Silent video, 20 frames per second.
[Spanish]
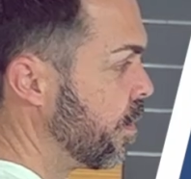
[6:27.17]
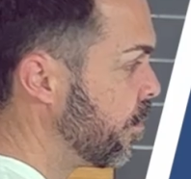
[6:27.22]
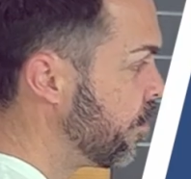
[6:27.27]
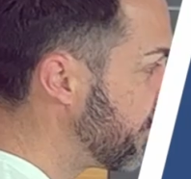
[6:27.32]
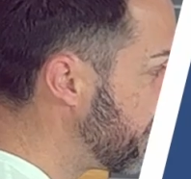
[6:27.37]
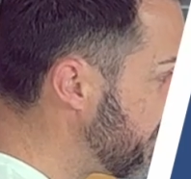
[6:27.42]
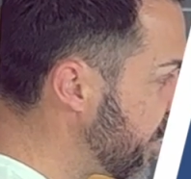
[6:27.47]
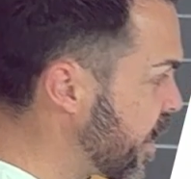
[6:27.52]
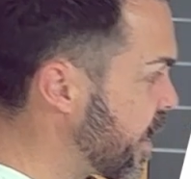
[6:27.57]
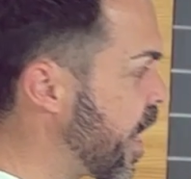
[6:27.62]

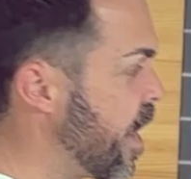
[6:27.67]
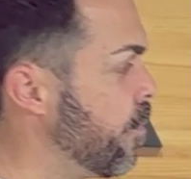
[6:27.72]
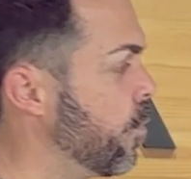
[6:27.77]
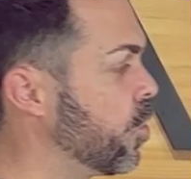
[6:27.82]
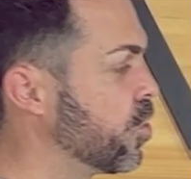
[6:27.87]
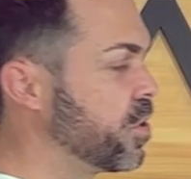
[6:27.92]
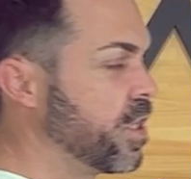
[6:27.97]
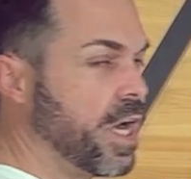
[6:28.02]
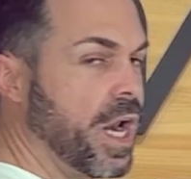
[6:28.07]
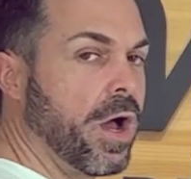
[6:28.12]

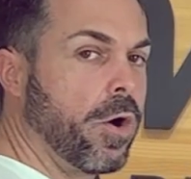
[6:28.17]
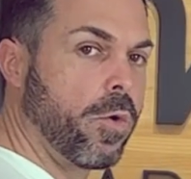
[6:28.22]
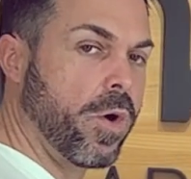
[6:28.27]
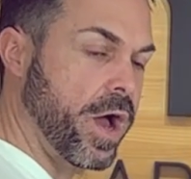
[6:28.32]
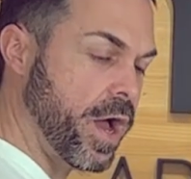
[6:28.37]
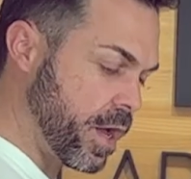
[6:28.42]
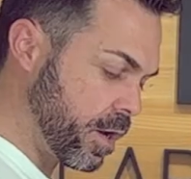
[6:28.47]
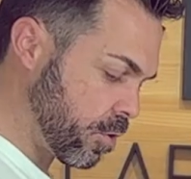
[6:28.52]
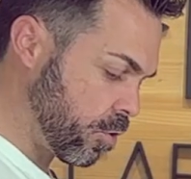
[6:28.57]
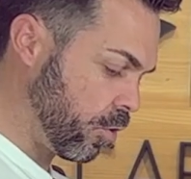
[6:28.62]
Medicamos el
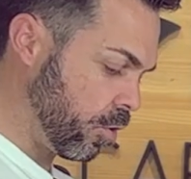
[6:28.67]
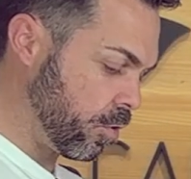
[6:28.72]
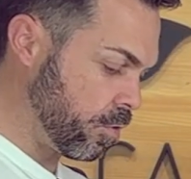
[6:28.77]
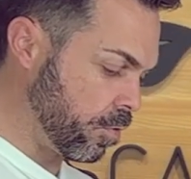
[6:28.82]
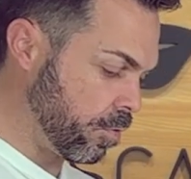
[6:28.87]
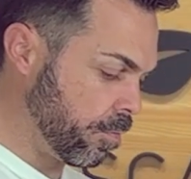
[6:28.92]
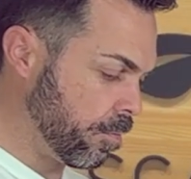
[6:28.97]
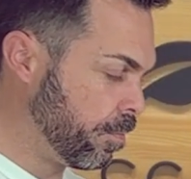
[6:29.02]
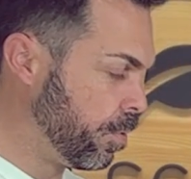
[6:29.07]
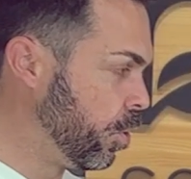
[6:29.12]
agua
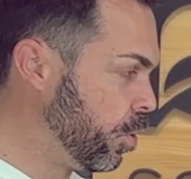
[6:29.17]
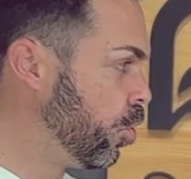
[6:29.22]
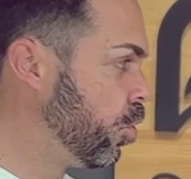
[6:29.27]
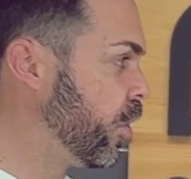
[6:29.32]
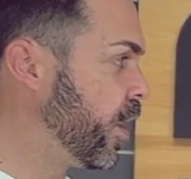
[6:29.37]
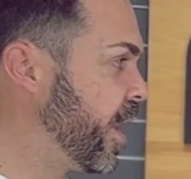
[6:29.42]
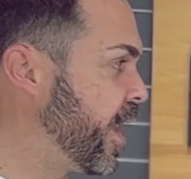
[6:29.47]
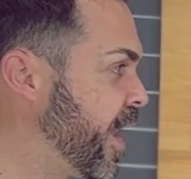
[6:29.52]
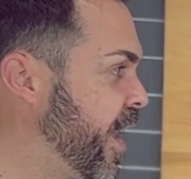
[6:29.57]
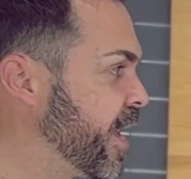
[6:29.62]
con
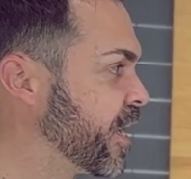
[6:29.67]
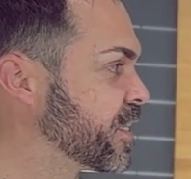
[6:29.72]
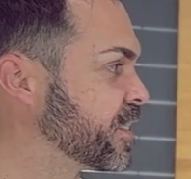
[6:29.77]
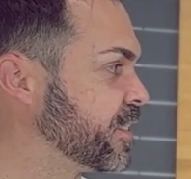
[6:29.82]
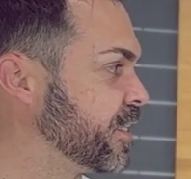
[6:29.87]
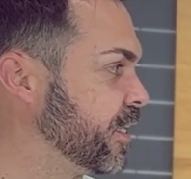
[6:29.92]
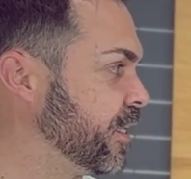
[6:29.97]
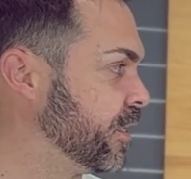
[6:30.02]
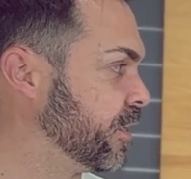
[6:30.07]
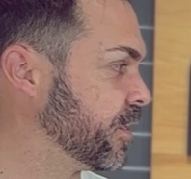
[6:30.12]
Blue
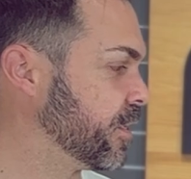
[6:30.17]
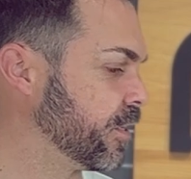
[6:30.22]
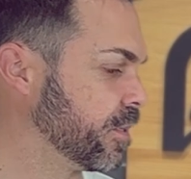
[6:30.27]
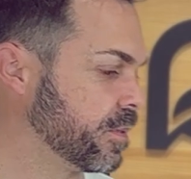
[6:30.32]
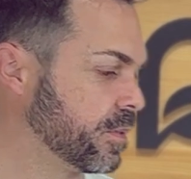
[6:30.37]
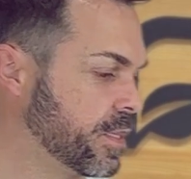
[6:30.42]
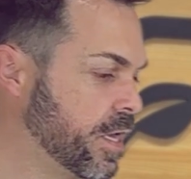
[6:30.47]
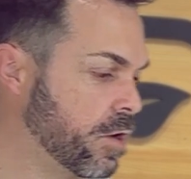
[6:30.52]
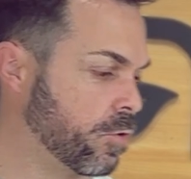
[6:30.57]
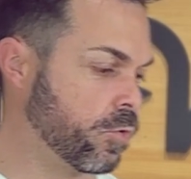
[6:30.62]
Exit,
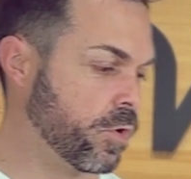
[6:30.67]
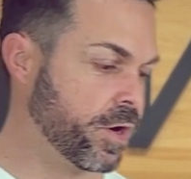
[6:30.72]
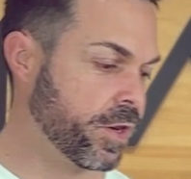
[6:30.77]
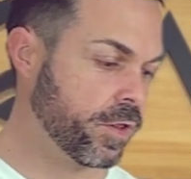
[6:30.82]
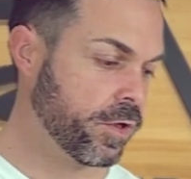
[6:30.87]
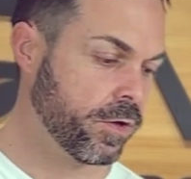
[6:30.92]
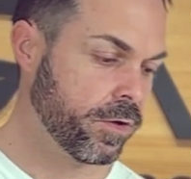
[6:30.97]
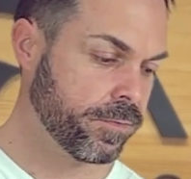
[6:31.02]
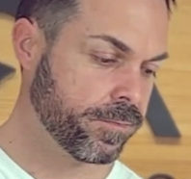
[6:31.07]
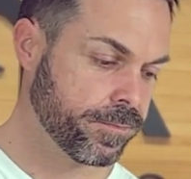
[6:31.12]
¿de
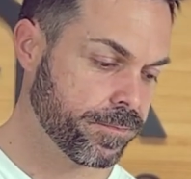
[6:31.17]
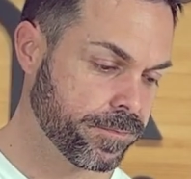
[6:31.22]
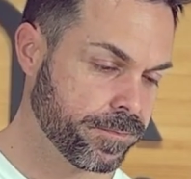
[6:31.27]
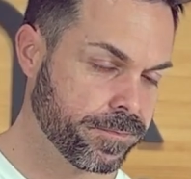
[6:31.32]
acuerdo?